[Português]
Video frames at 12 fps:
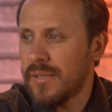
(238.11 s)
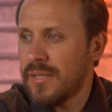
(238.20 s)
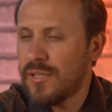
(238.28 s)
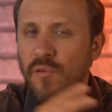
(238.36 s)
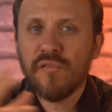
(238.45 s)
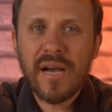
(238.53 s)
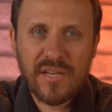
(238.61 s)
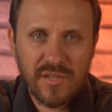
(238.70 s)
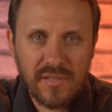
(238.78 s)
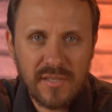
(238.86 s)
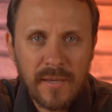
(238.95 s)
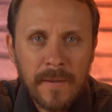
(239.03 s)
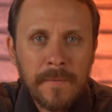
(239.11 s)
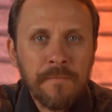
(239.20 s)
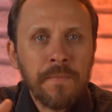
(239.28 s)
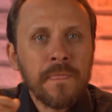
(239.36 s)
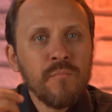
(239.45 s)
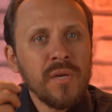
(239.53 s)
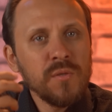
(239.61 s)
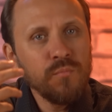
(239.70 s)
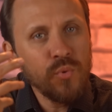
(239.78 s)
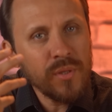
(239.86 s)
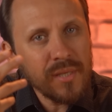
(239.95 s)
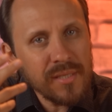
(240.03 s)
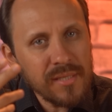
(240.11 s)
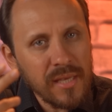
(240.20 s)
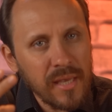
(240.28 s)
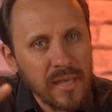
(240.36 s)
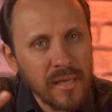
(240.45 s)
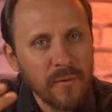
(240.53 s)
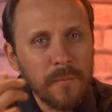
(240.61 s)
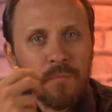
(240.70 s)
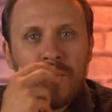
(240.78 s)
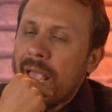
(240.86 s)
selvagens. Mas muitas eram.